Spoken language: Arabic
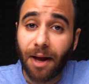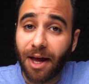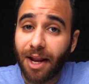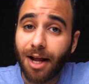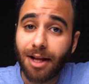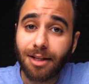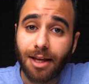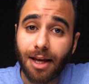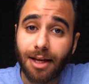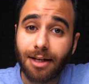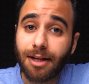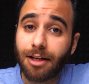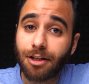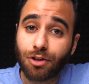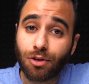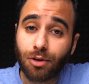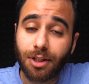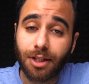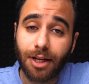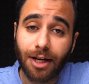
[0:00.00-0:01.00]
معناته ان
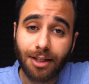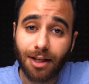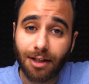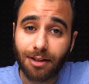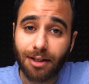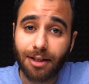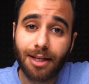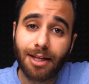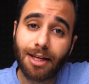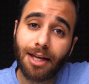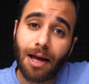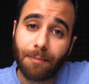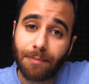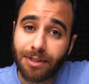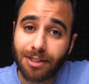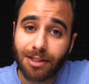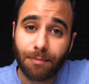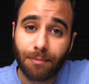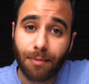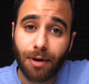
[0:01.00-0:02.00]
الصوت اللي راح تعطيك اياه
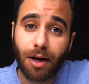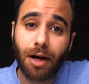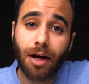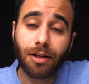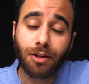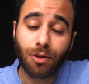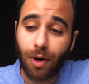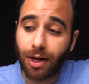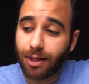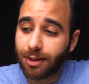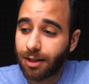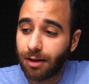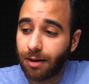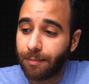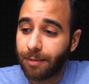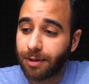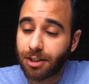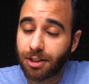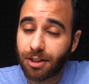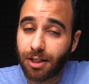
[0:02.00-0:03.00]
بالسماعات وحتى
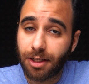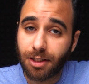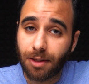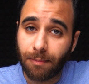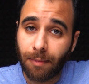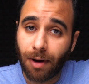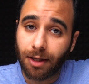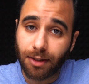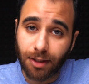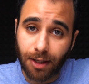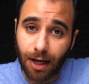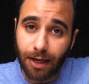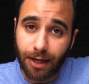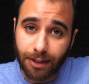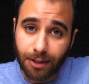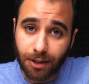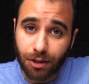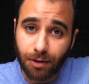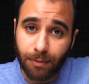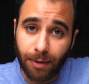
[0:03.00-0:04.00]
لما تشتري سماعات
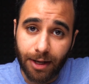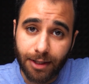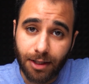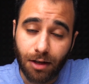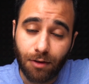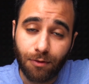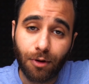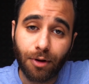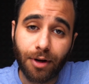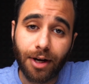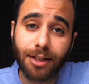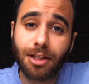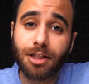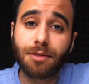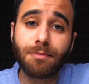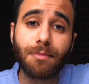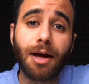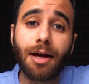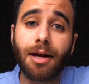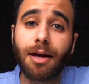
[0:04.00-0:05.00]
غاليه تحطهم على التليفون راح
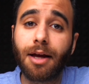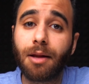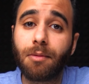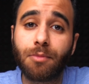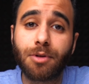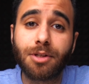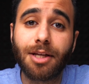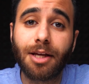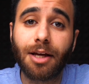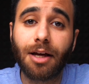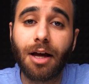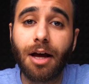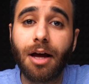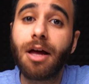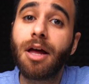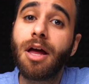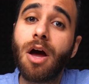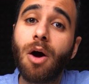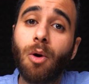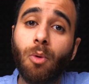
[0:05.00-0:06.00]
تسمع
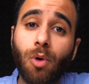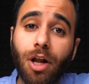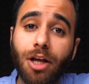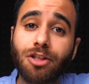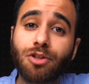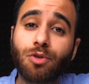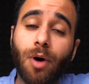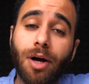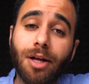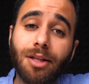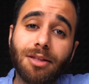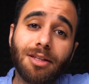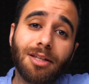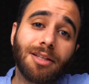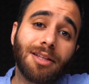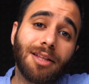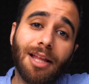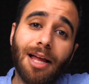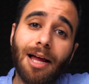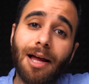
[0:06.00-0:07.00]
الموسيقى والاصوات
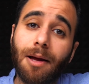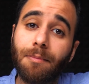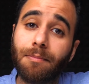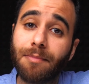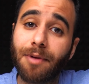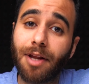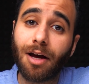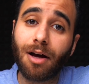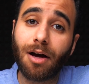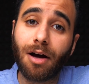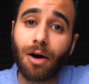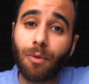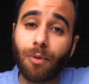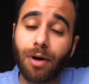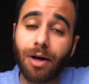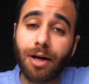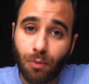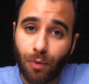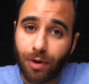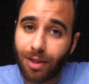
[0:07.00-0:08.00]
تطلع
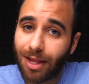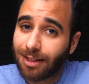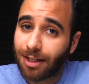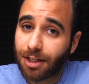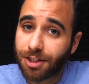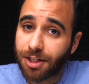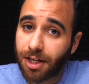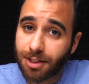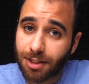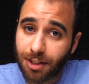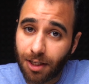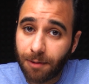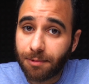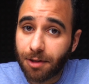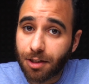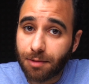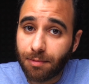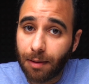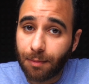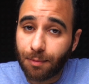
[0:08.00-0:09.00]
بنقاوه واذا انت شخص تحب
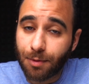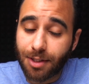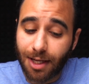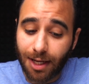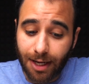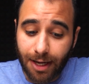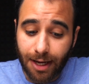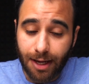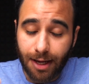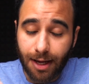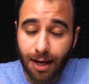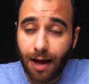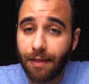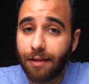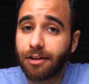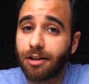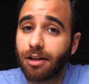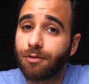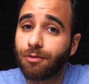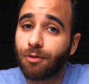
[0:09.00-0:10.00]
تسمع الموسيقى
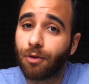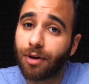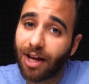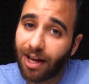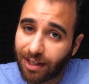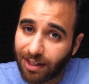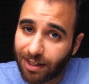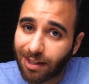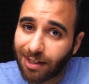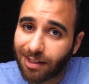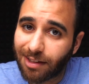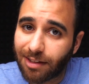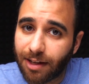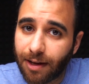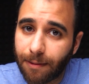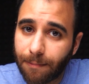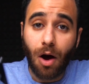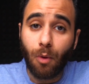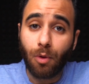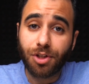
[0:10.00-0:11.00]
هذا تليفون حقك انت
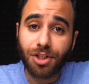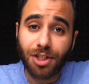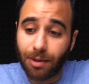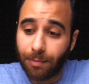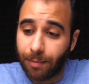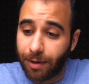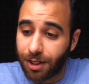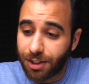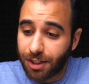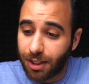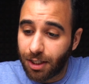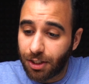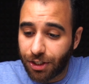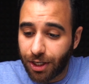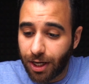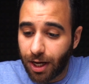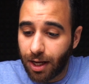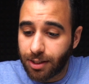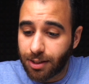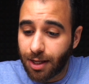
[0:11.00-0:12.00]
اول شيء لما اشيل
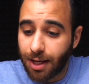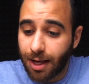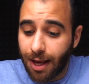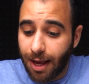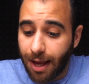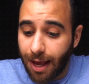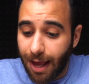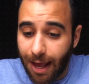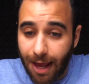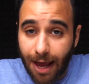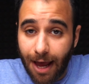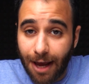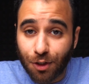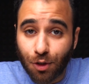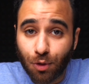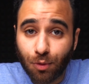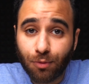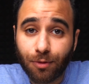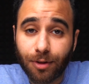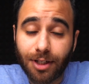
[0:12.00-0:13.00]
الجهاز
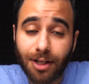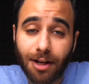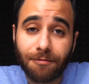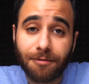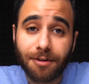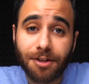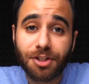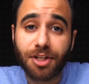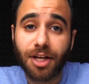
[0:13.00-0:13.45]
اشوف انه في